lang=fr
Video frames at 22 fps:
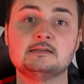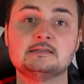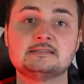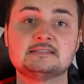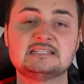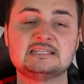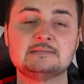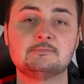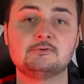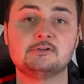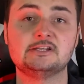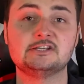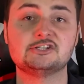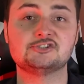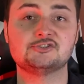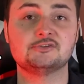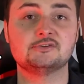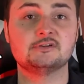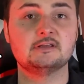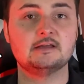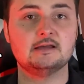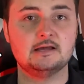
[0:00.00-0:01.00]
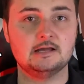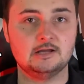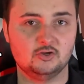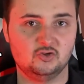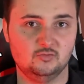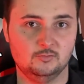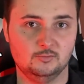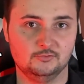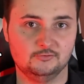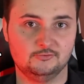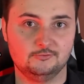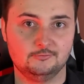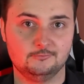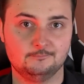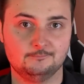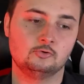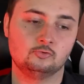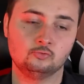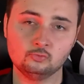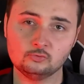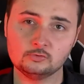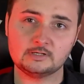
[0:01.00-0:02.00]
Simulation Argument.
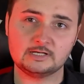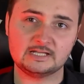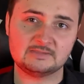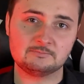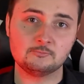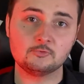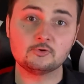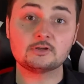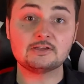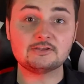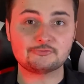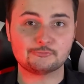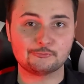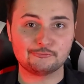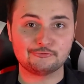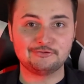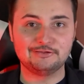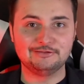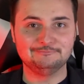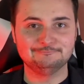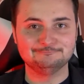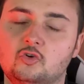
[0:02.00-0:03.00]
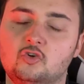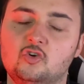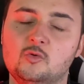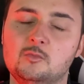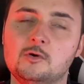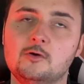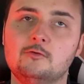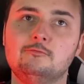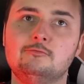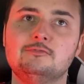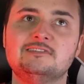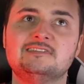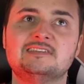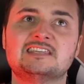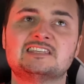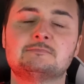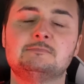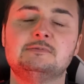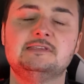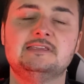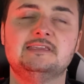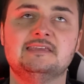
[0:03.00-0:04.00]
Concrètement, qu'est-ce que c'est Comment vous
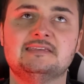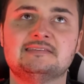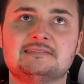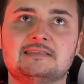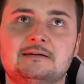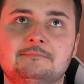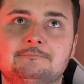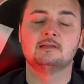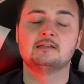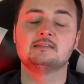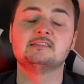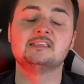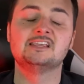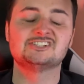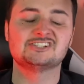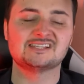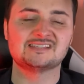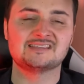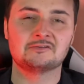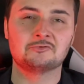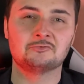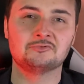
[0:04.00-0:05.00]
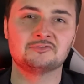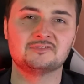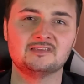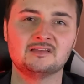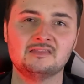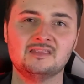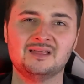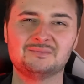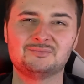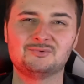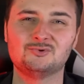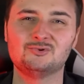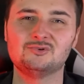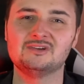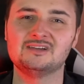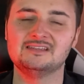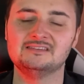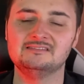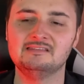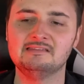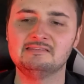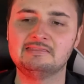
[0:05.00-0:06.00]
expliquer ça Déjà, ça concerne un peu
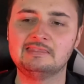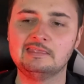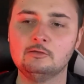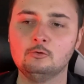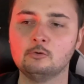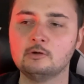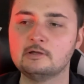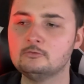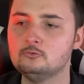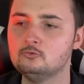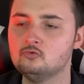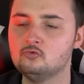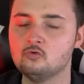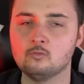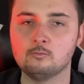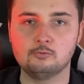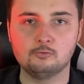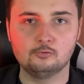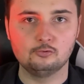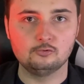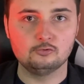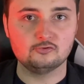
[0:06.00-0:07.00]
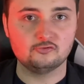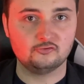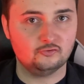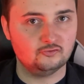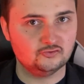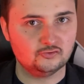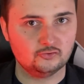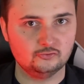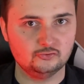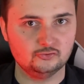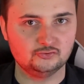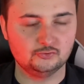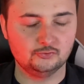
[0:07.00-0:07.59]
des théories du complot, ce genre de